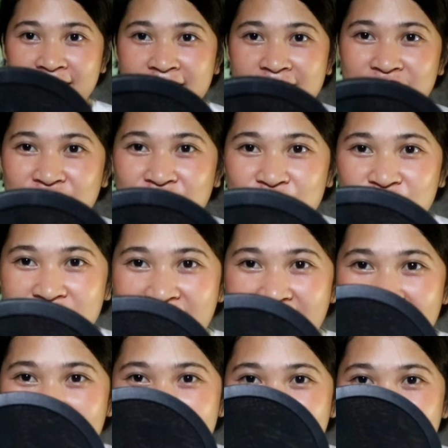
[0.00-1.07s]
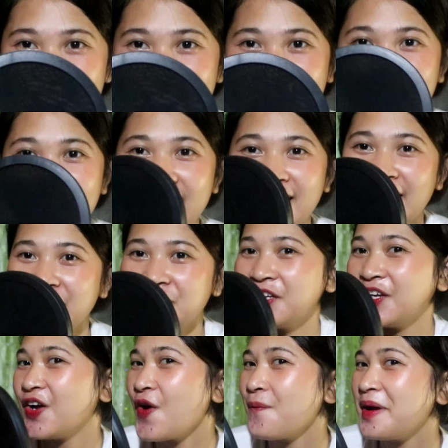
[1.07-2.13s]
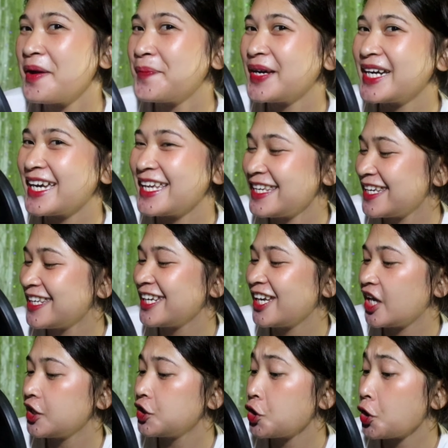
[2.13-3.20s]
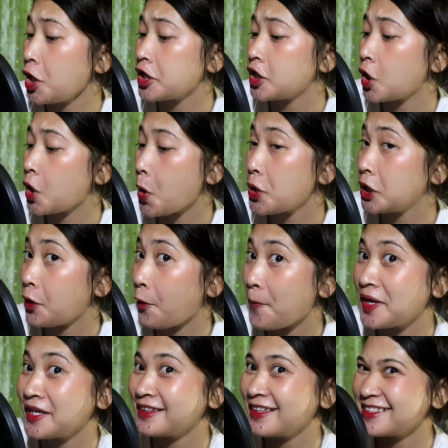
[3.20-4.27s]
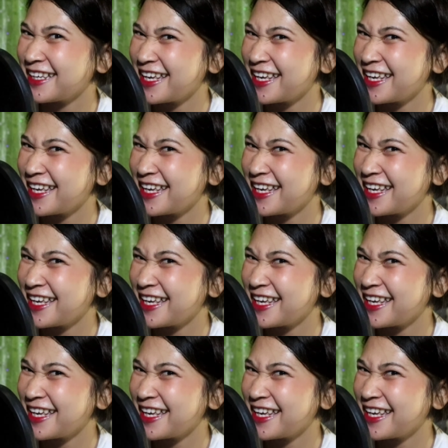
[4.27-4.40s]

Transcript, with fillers: Sosyalin ang invite nyo. May paganyan-ganyan. Hello, hello, my tis.